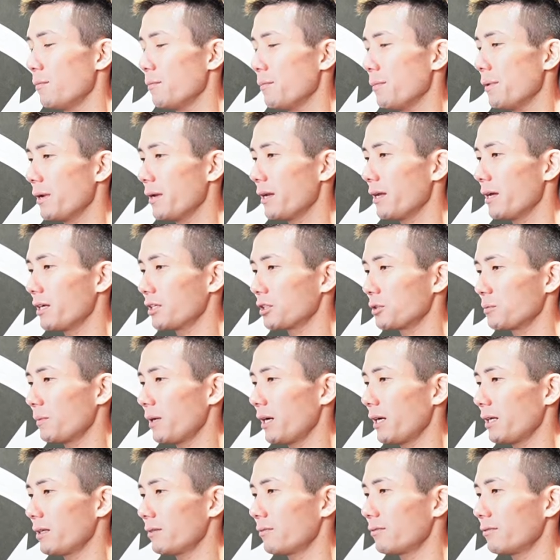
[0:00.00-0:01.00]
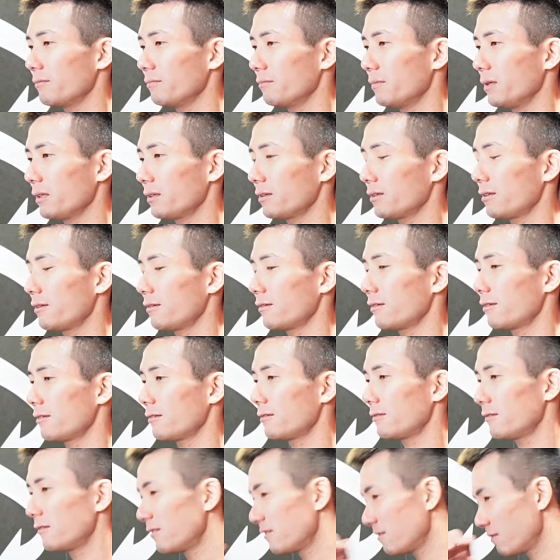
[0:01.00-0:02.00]
右足前に踏ん張ってるけ
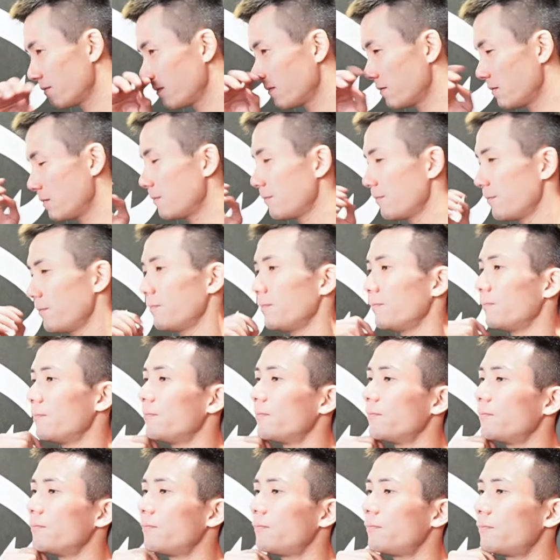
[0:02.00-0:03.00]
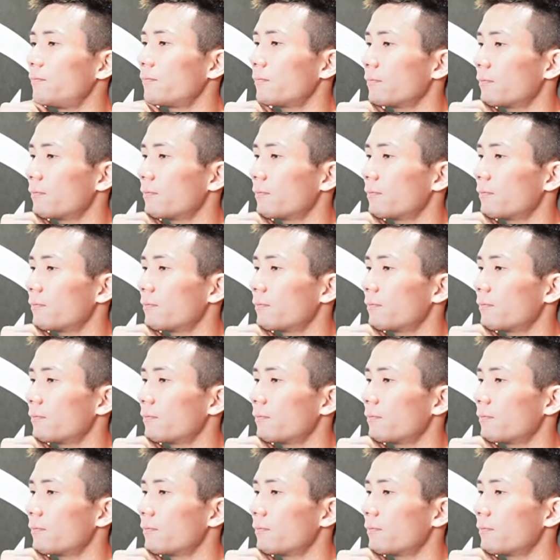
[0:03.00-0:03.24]
ど。うん